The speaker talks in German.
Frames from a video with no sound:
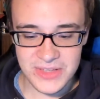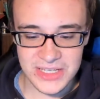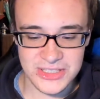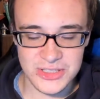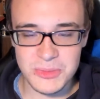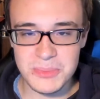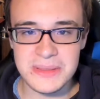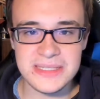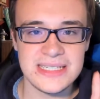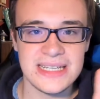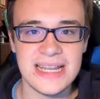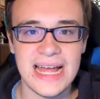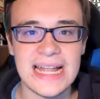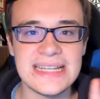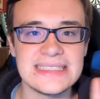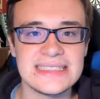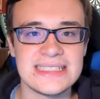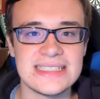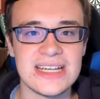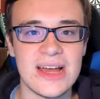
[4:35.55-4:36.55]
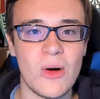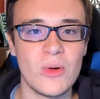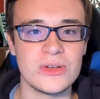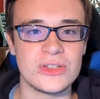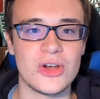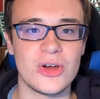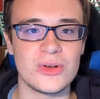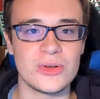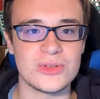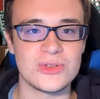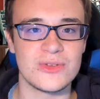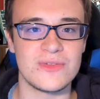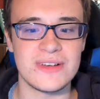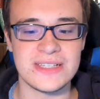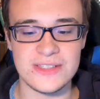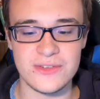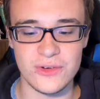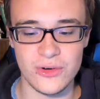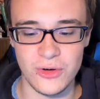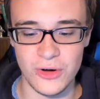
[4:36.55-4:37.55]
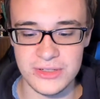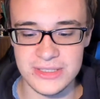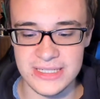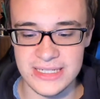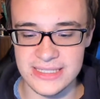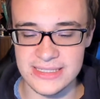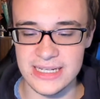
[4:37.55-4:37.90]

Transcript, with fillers: so ein bisschen rantrauen könnt und so was für ein Content